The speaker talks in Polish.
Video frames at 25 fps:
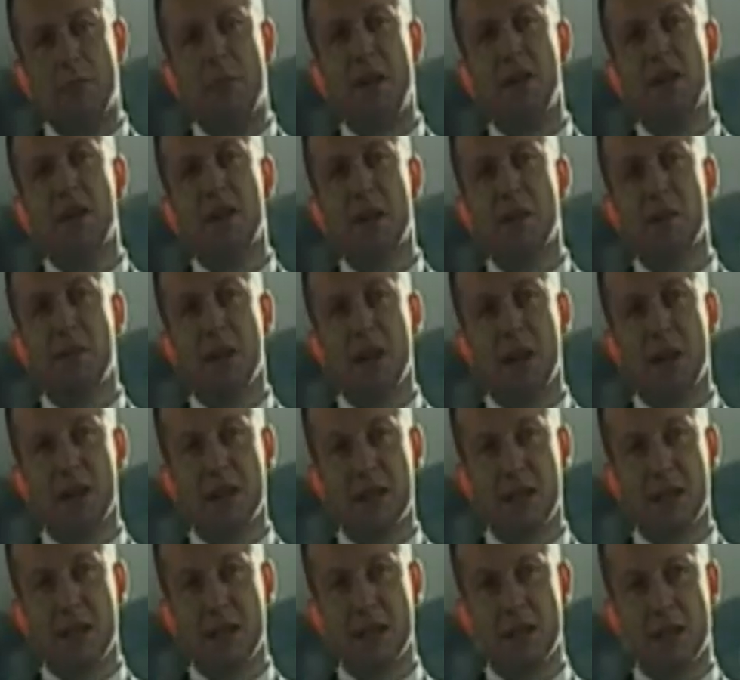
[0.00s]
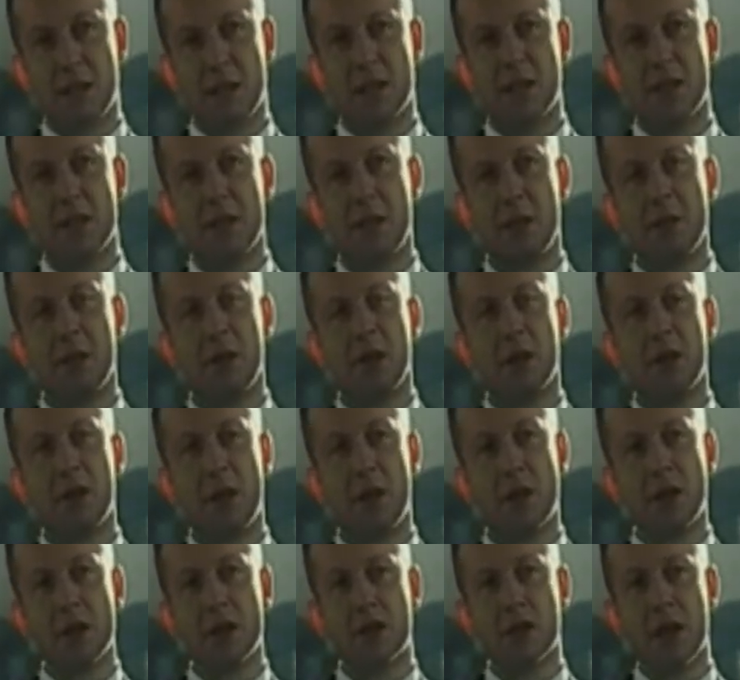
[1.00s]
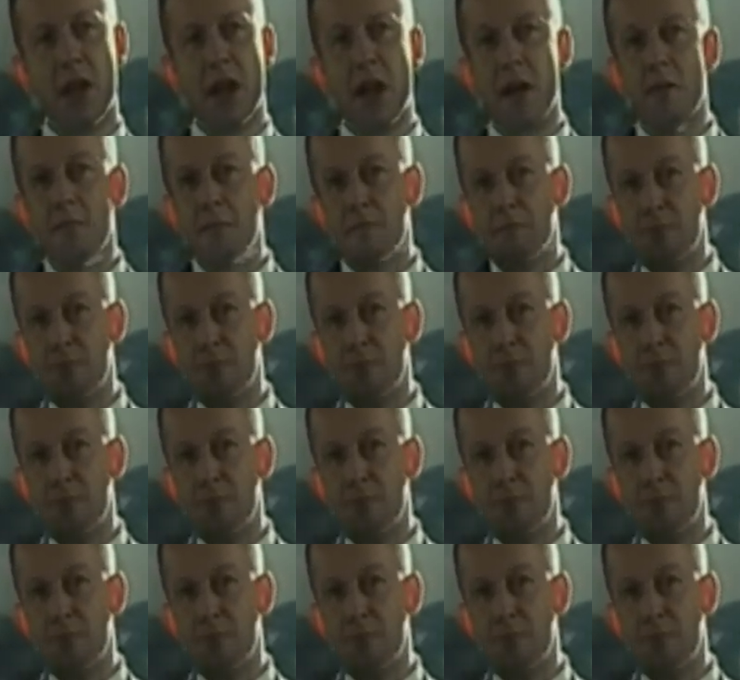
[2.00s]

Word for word: Bezapelacyjnie, do samego końca